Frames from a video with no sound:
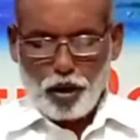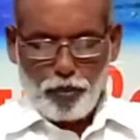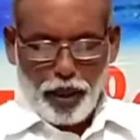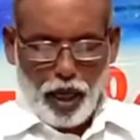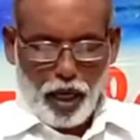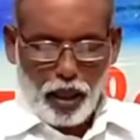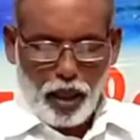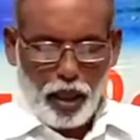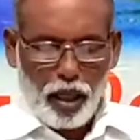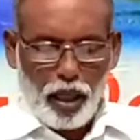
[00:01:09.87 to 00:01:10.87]
கொடுப்பீராக
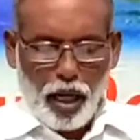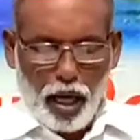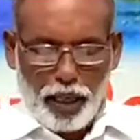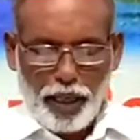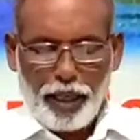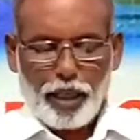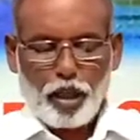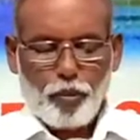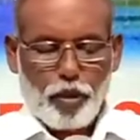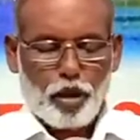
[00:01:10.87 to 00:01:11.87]

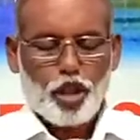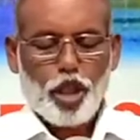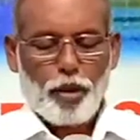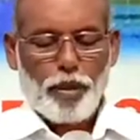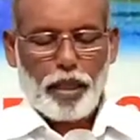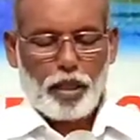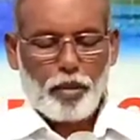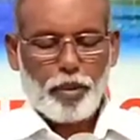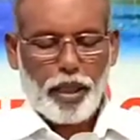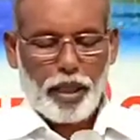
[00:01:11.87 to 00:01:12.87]
அநேகருக்கு புரோச்சனமாக
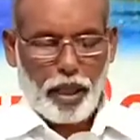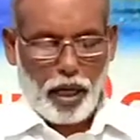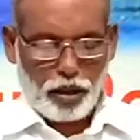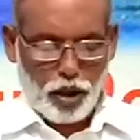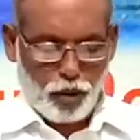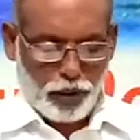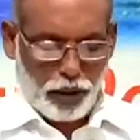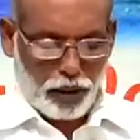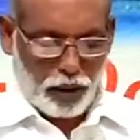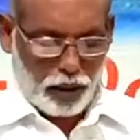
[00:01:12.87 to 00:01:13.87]
இருக்கும்படி நீர்
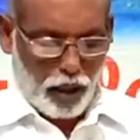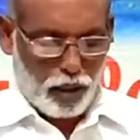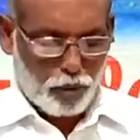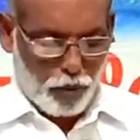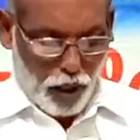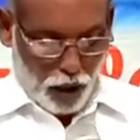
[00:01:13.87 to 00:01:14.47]
ஆசீர்வதித்து தாரும்